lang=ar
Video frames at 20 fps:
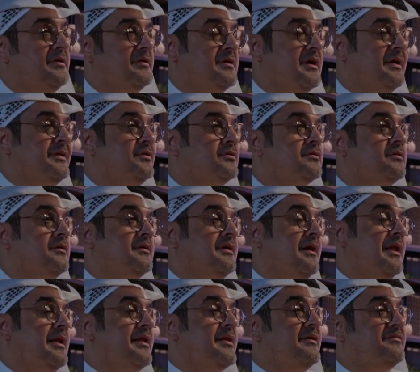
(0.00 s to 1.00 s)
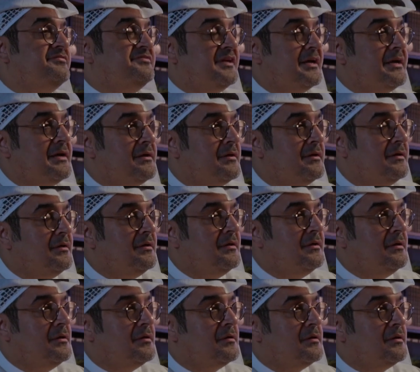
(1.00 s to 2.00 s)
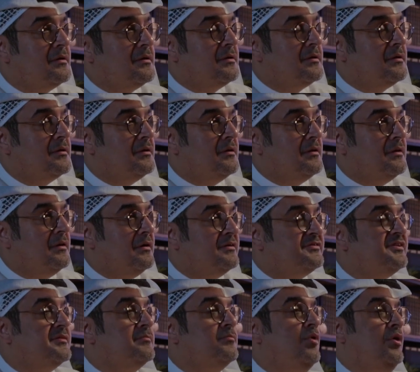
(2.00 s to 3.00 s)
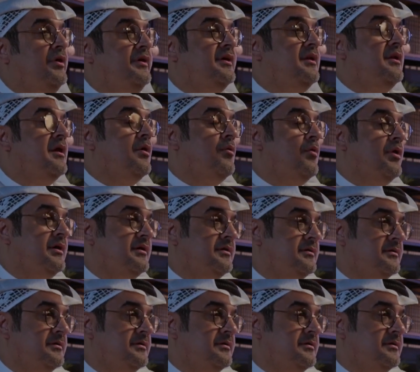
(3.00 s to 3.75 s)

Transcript: كان يطلق على نفسه اسم محيي الهوى